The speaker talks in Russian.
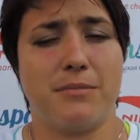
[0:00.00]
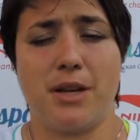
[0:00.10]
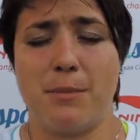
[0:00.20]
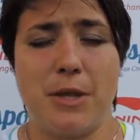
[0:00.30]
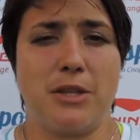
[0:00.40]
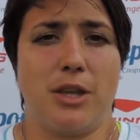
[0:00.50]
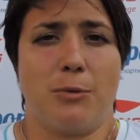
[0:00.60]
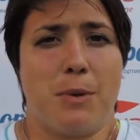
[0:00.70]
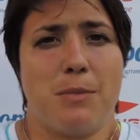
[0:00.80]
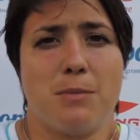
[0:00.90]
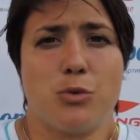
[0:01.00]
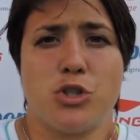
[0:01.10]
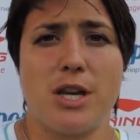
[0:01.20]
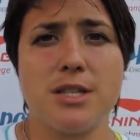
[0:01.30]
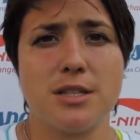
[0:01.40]
опять-таки, помимо
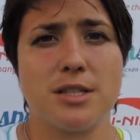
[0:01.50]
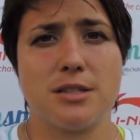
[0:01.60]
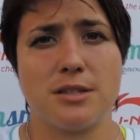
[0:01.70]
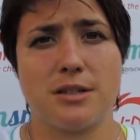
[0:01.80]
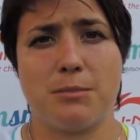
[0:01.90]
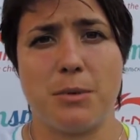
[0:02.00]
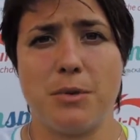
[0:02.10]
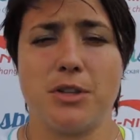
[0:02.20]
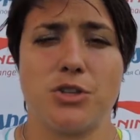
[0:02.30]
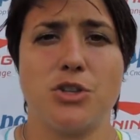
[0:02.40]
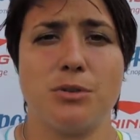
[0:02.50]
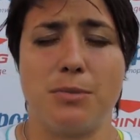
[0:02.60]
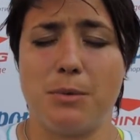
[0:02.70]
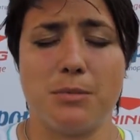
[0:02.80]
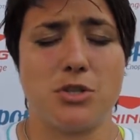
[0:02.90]
участниц, э, помимо, жен...
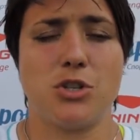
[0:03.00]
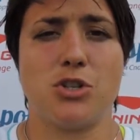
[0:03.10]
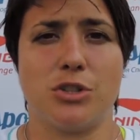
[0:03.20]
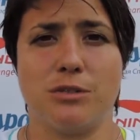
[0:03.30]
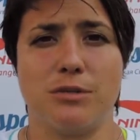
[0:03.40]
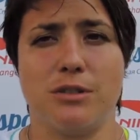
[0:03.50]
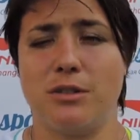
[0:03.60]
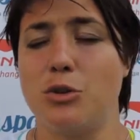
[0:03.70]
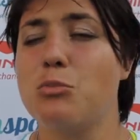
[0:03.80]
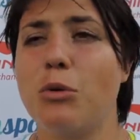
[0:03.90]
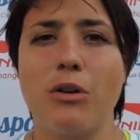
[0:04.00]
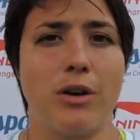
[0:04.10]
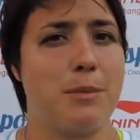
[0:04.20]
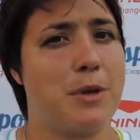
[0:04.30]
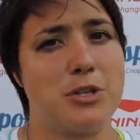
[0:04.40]
помимо женщин э,
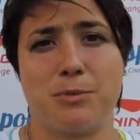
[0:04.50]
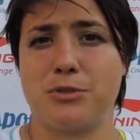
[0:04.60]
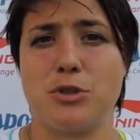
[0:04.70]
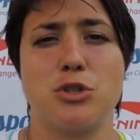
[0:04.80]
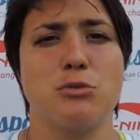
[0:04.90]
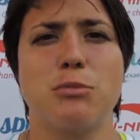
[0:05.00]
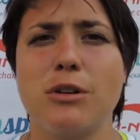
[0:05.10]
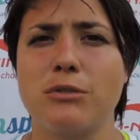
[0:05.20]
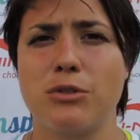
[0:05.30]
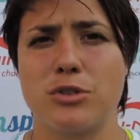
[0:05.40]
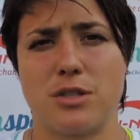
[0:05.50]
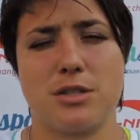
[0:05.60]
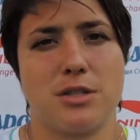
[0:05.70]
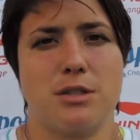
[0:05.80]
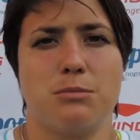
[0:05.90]
любого, опять же, повторюсь, любого
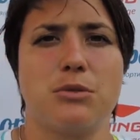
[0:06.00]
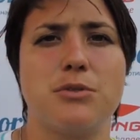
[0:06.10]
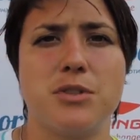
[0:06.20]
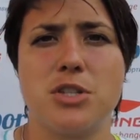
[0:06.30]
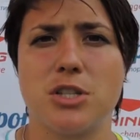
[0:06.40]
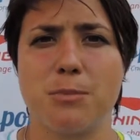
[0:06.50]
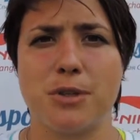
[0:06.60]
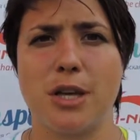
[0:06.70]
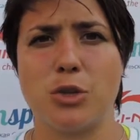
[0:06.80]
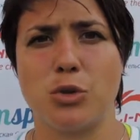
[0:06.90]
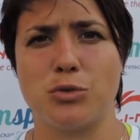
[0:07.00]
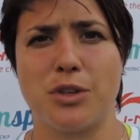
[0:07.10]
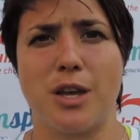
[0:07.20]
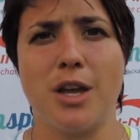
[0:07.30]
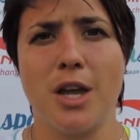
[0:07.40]
возраста, любой физической
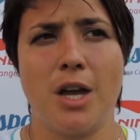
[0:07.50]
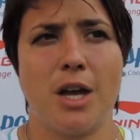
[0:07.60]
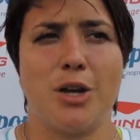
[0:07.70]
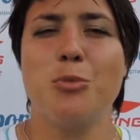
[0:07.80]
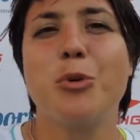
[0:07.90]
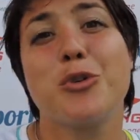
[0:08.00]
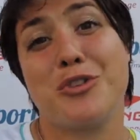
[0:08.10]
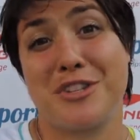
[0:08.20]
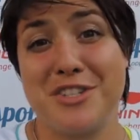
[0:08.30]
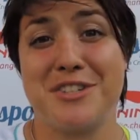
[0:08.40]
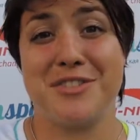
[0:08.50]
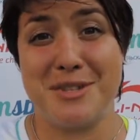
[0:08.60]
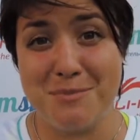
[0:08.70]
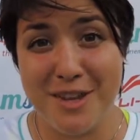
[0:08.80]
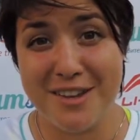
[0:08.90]
подготовки, любой уверенности в
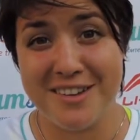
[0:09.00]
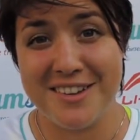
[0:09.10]
себе,